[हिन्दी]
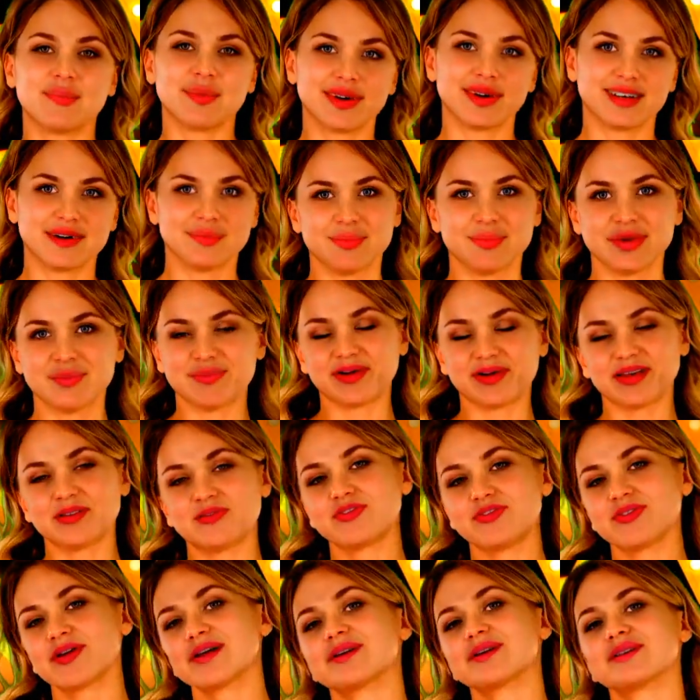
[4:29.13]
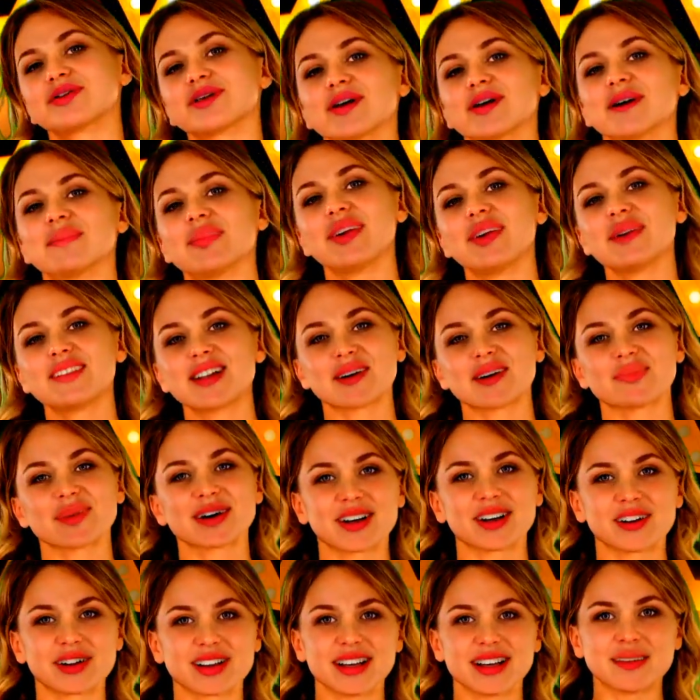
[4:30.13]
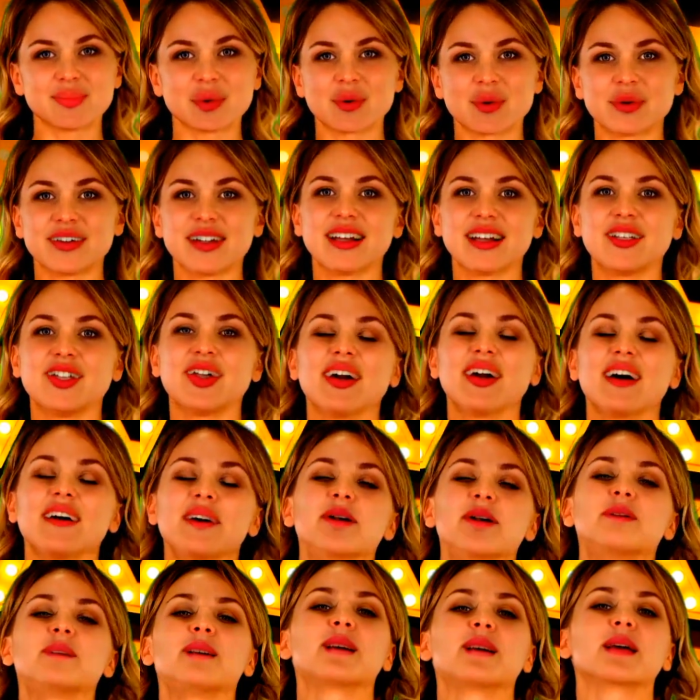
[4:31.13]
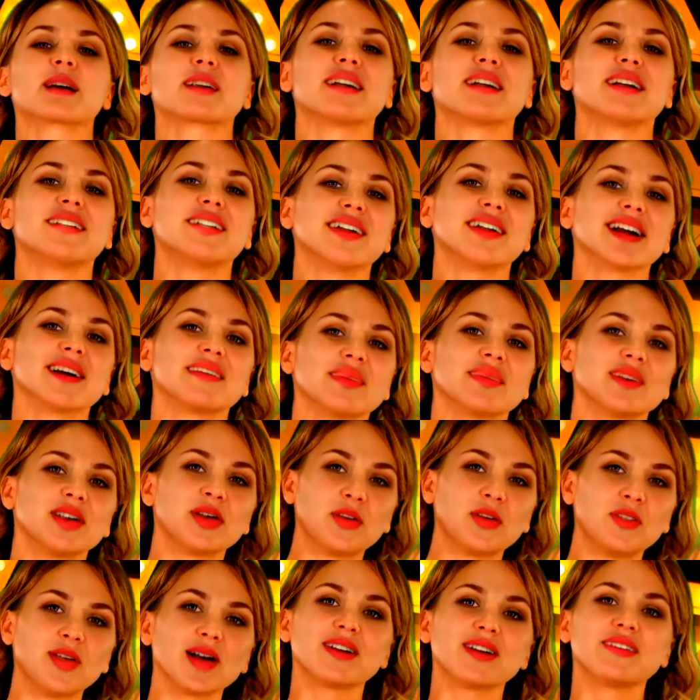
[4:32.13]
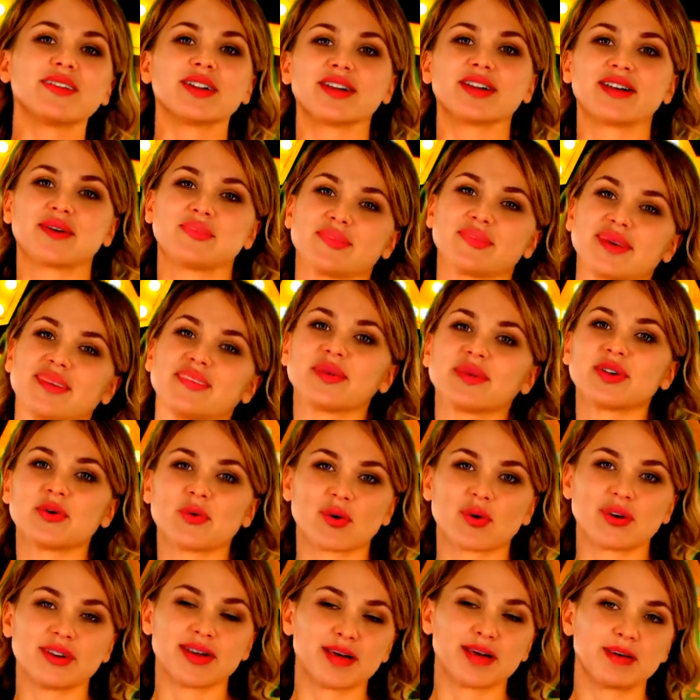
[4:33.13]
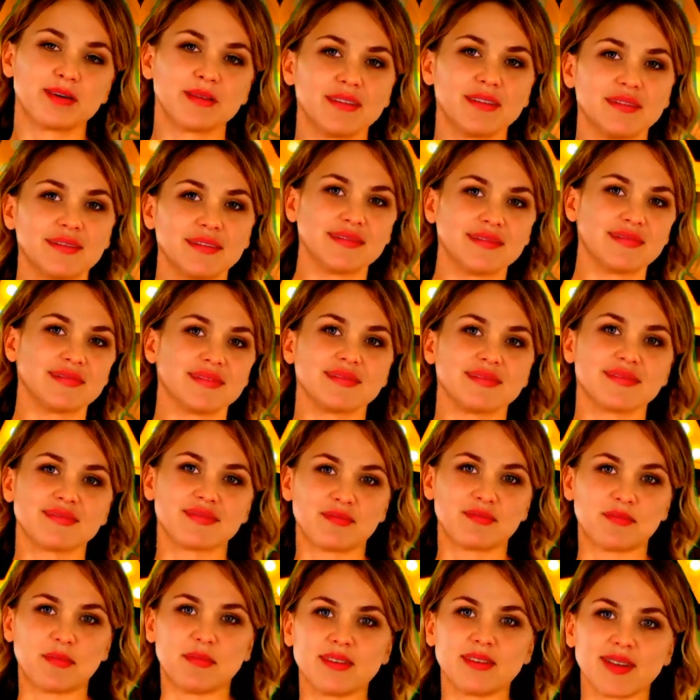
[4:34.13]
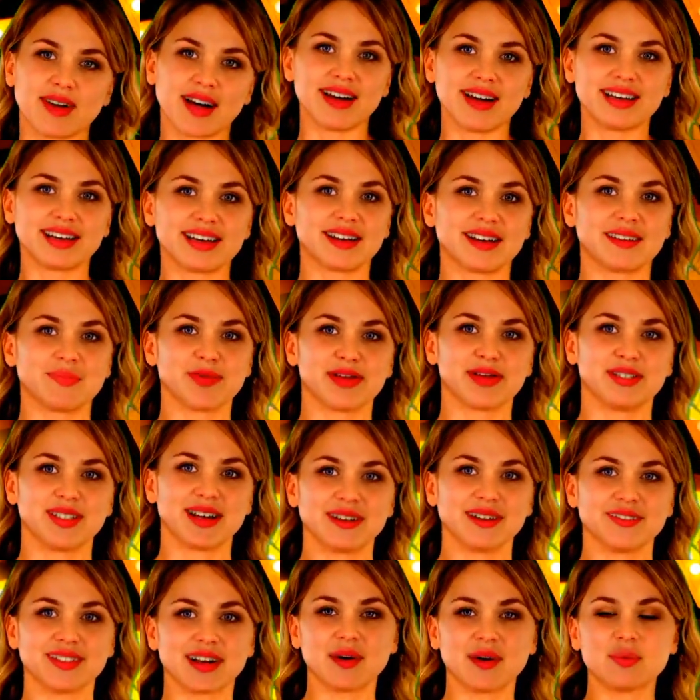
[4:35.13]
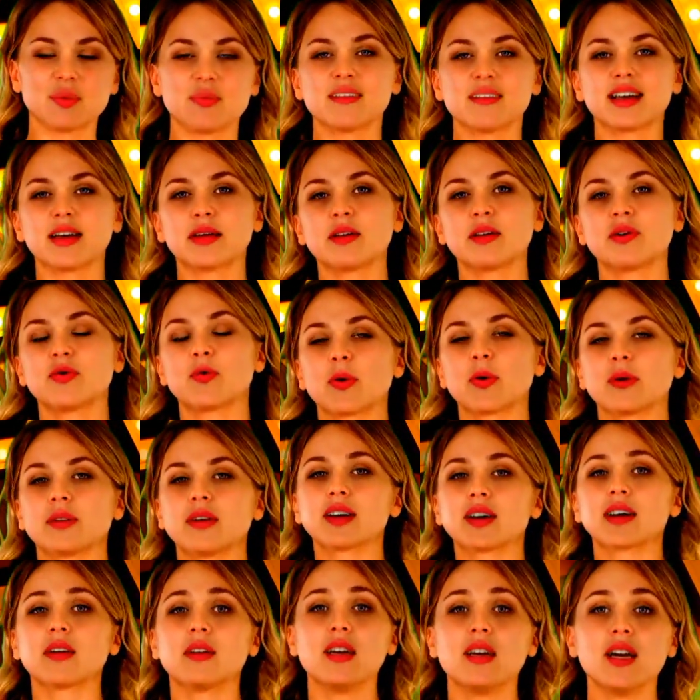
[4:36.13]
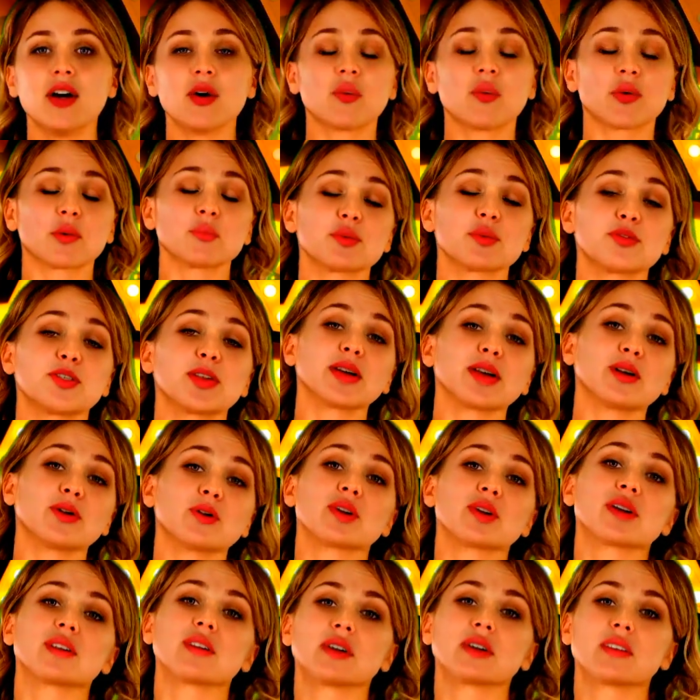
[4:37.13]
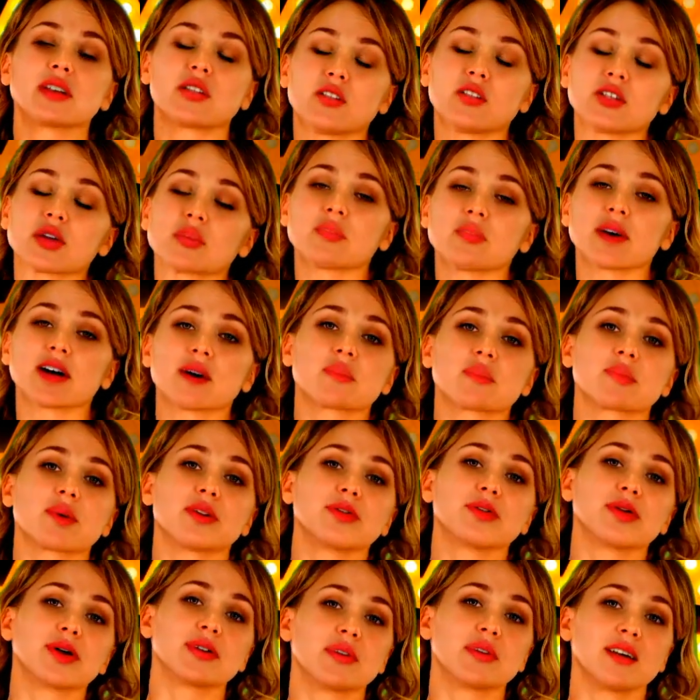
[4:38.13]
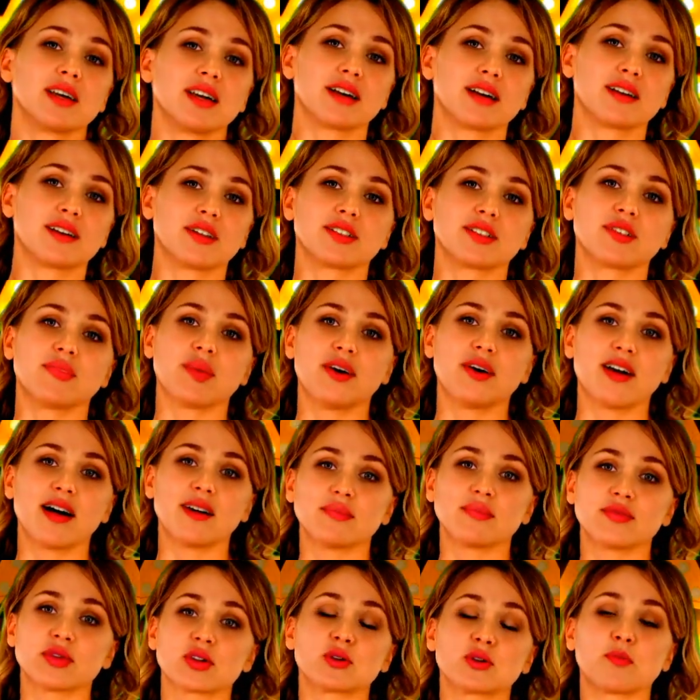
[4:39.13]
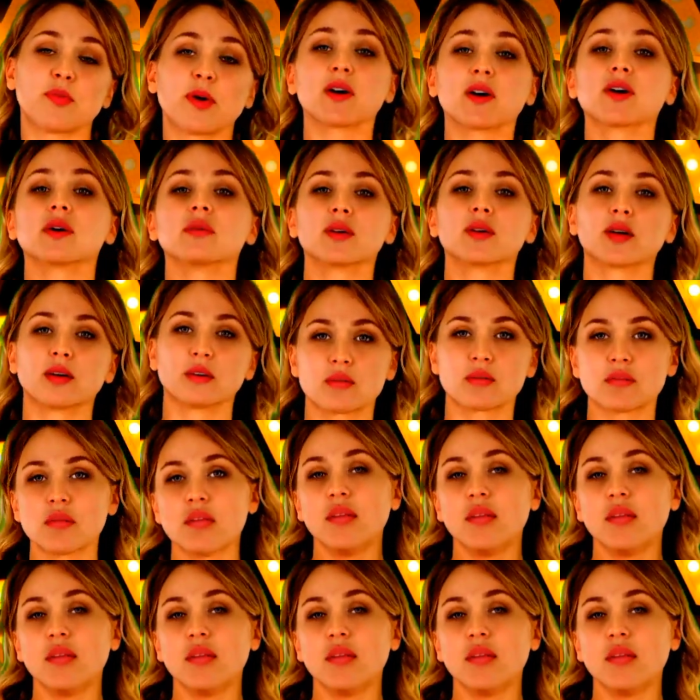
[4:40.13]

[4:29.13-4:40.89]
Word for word: मेरी बीवी के साथ काम करना वाकई बहुत अच्छा है जैसे आप नहीं जानते कि बीवी कौन है है लेकिन मैं जानता हूँ कि ये कौन है और मुझे यकीनन इससे मोहब्बत है जिस पर अब तक फ़ख्र है